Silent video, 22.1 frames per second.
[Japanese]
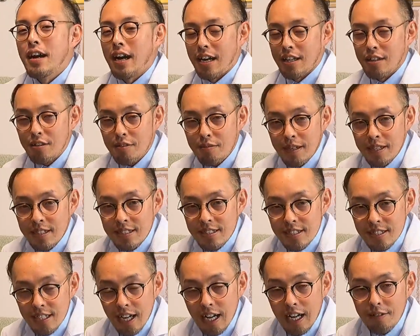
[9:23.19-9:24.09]

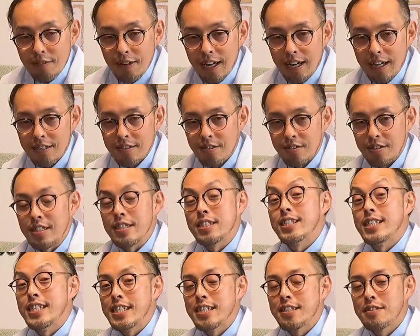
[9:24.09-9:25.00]
アドベンチャーワールドで
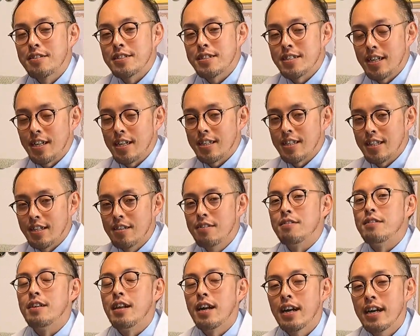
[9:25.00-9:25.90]
飼育されてい
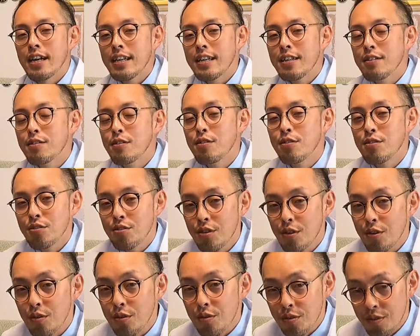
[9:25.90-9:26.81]
るライオン
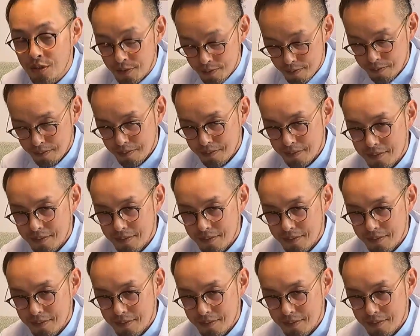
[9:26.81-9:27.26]
の糞